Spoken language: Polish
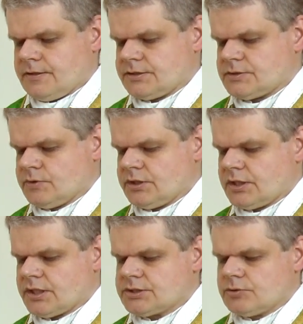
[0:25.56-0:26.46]
słynny
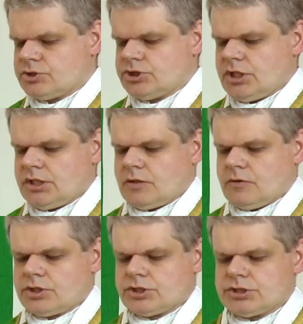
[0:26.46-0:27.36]
kaznodzieja
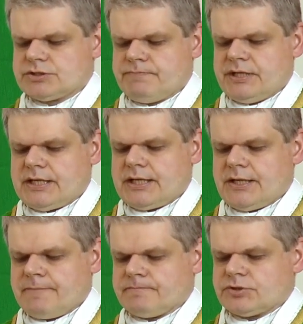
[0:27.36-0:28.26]
ojciec
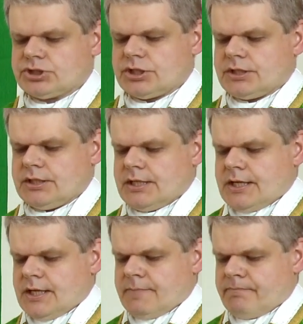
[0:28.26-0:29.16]
Biny, że
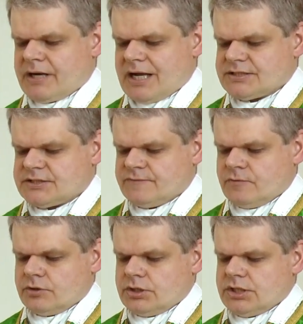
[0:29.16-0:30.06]

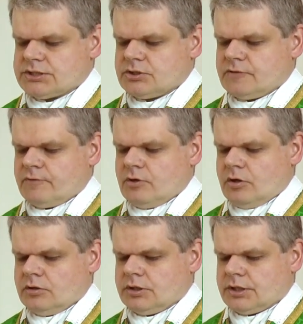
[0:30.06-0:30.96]
Bractwo
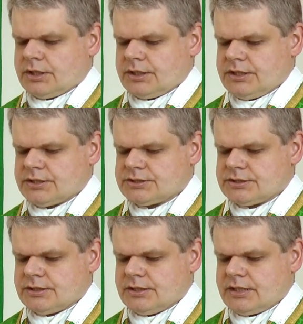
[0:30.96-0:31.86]
Niezadowolonych
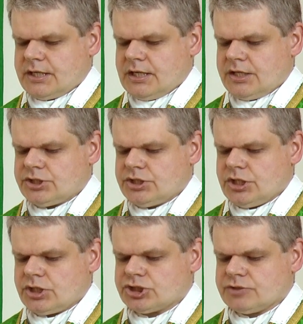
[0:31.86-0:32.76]
jest
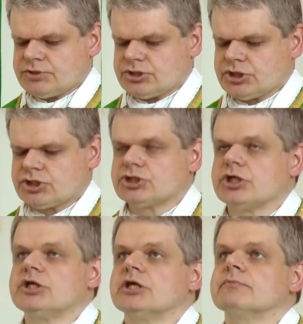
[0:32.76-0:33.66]
najliczniejszym
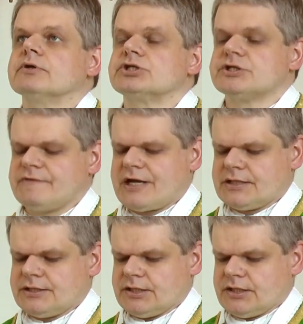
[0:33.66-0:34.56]
zrzeczeniem
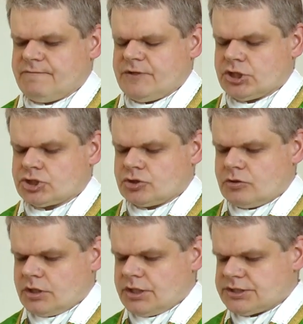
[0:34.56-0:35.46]
świata, największą
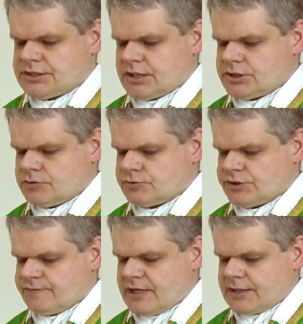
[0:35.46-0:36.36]
organizacją
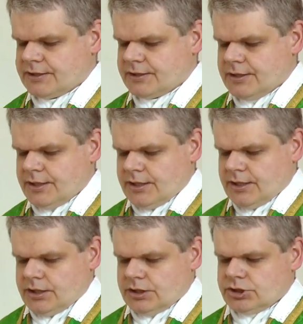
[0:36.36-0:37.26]
świata.
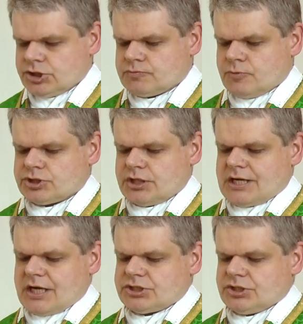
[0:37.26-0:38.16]
I dziś może
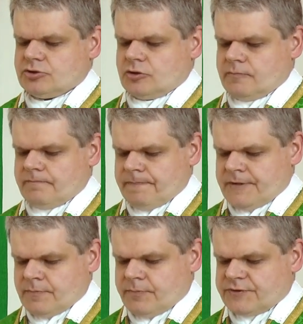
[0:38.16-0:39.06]
każdy to
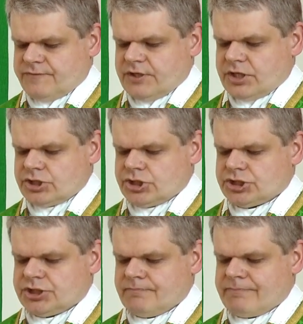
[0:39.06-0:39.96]
potwierdzić,
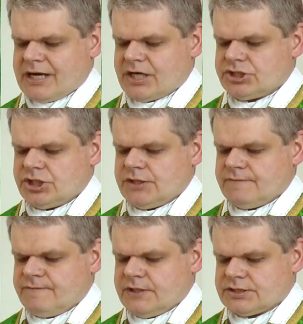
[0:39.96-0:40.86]
tym bardziej
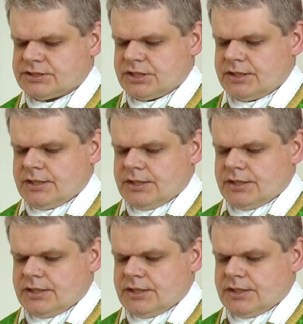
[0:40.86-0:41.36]
im więcej